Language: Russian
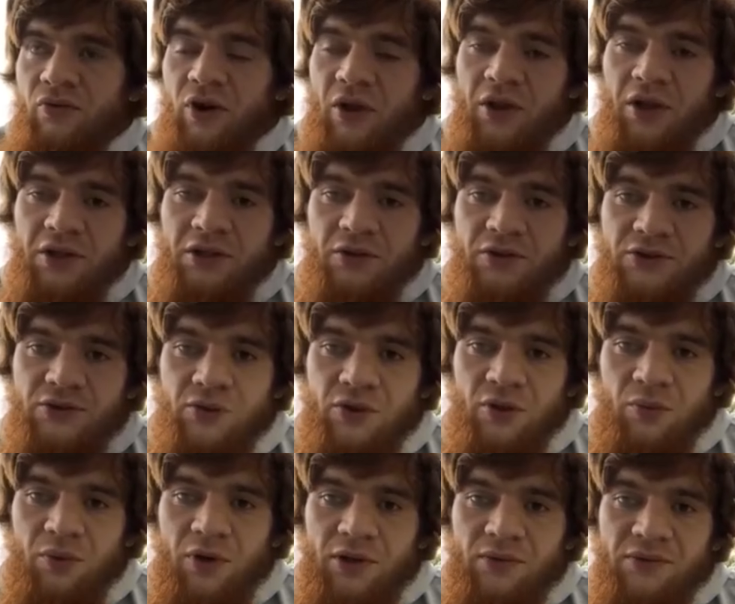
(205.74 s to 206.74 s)
фанатов
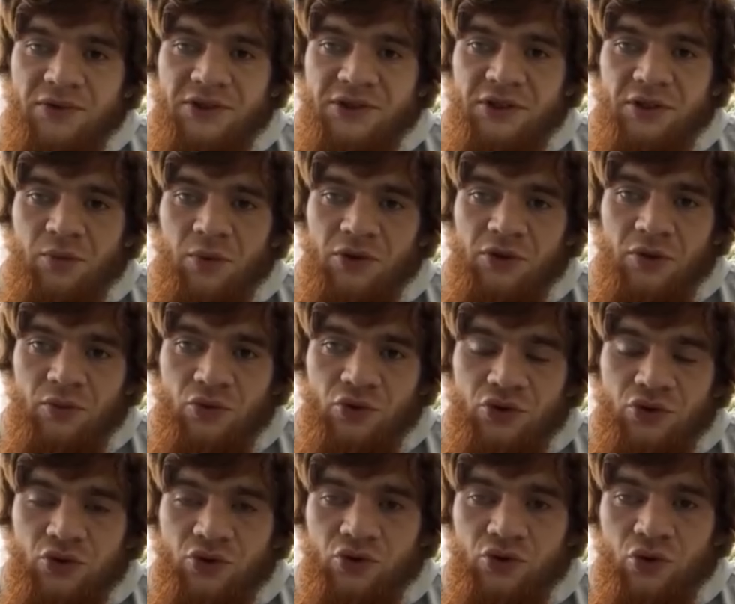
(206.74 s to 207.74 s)
своих подвести,
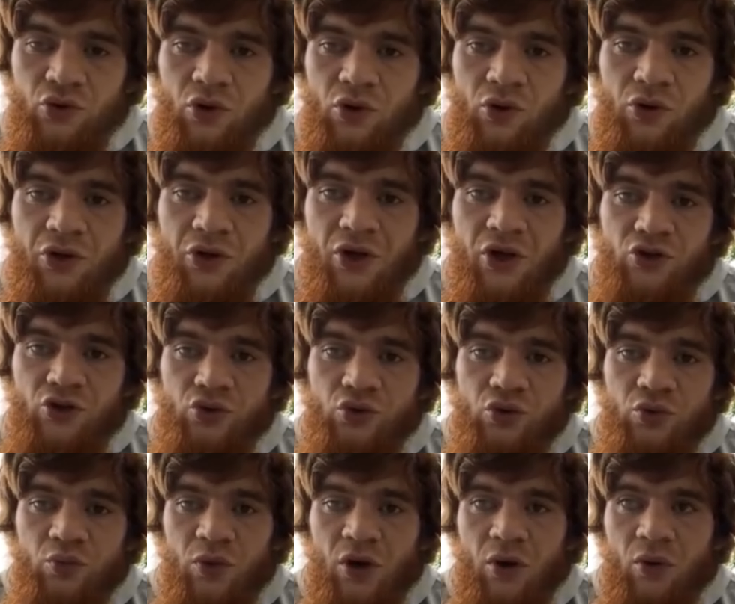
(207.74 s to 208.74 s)
потому что столько людей
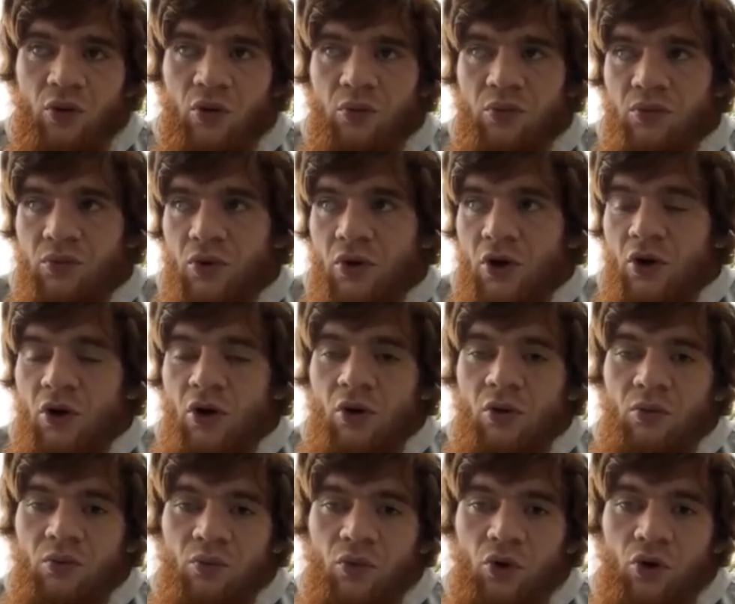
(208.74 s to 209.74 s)
ждут моего
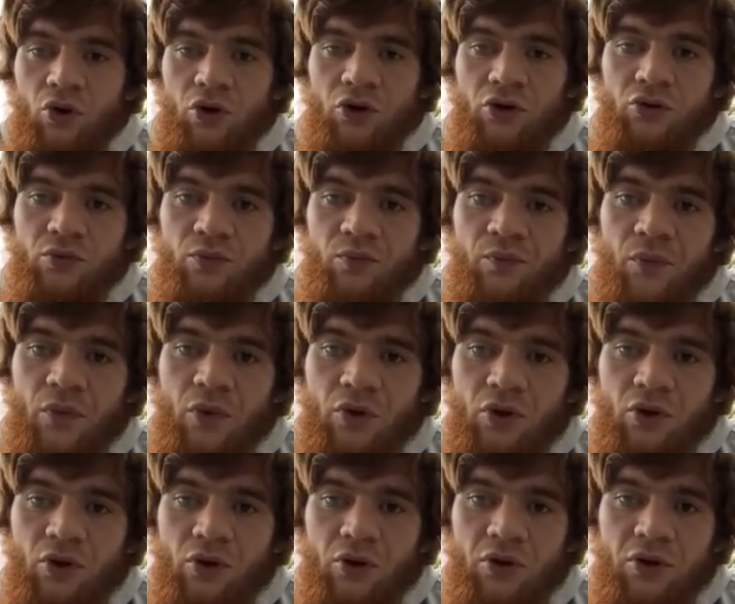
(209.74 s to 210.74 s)
боя,
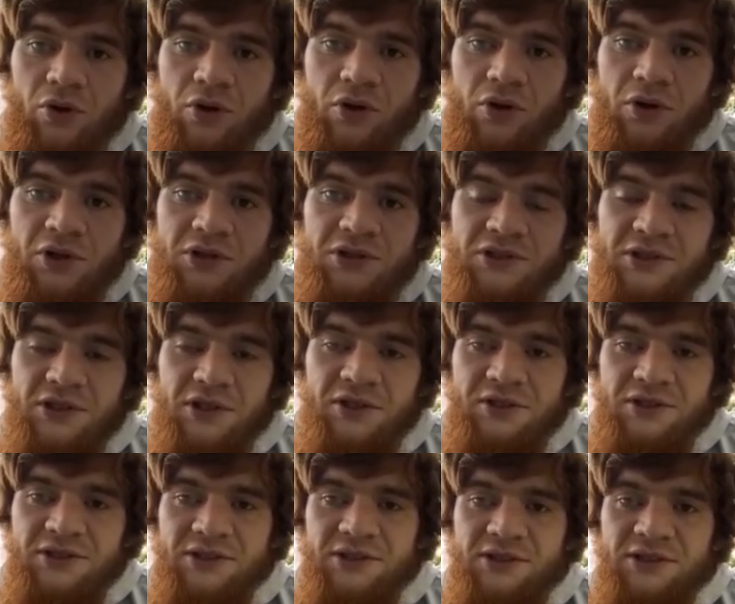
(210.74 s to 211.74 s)
э, и
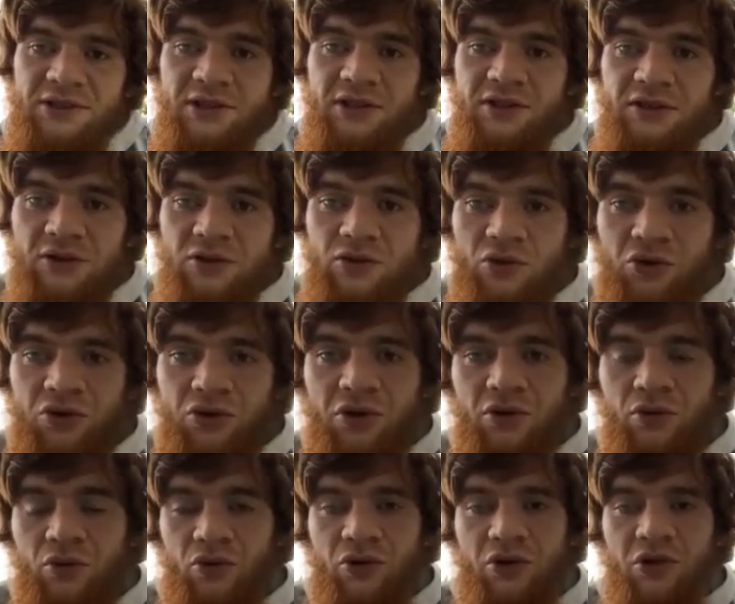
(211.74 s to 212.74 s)
LCC этот
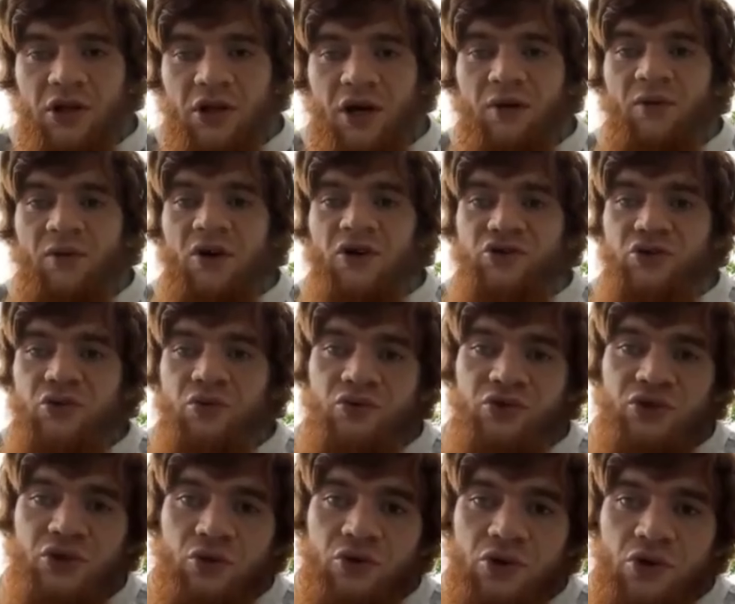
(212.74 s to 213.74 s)
турнир, ну, не так важно
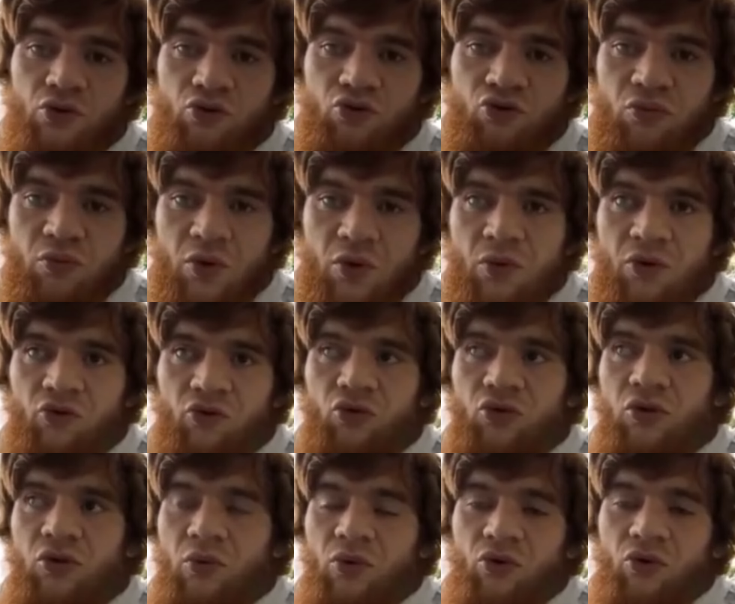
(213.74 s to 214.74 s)
вообще, он не нужен мне, по
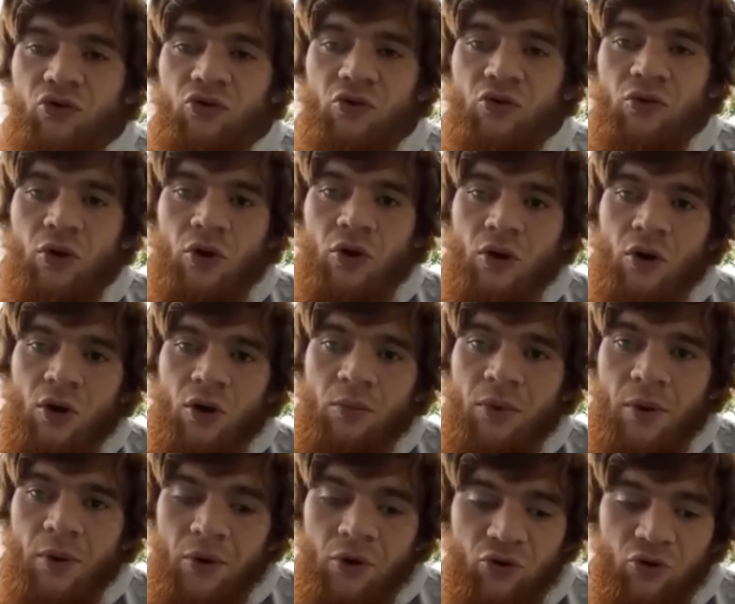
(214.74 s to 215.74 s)
сути, просто
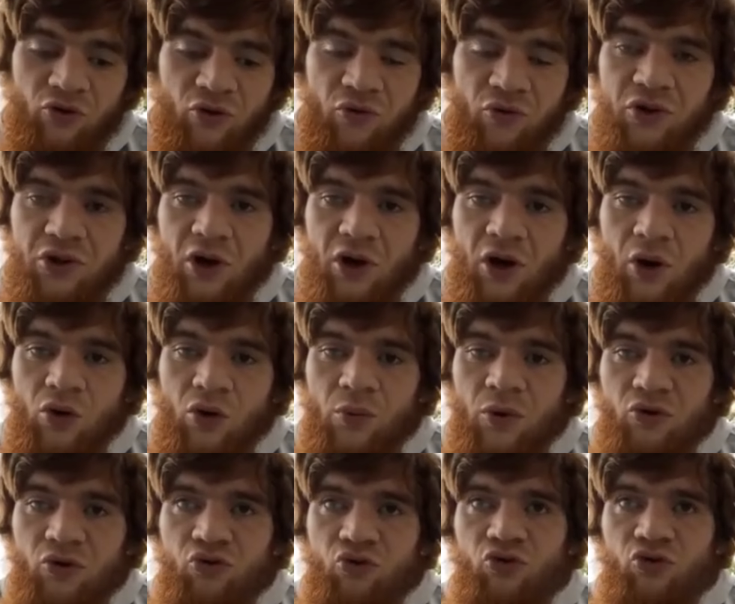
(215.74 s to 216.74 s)
побороться, выйти, ковер
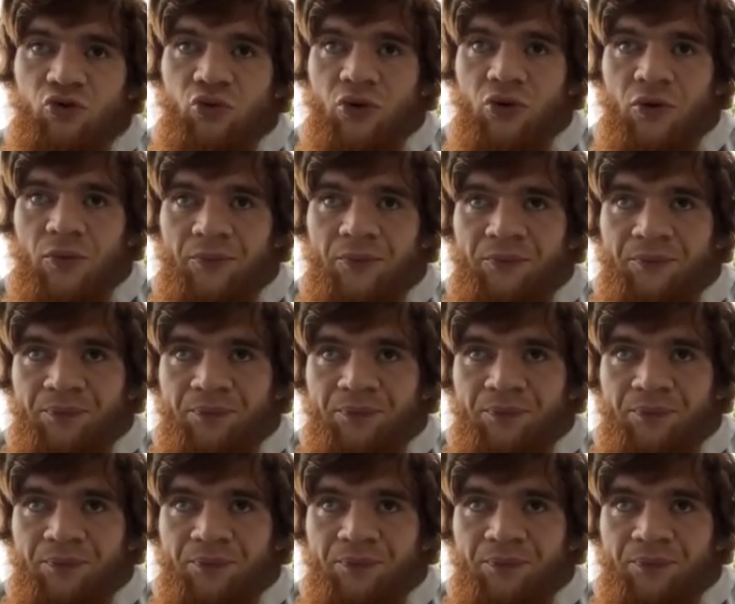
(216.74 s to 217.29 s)
почувствовать.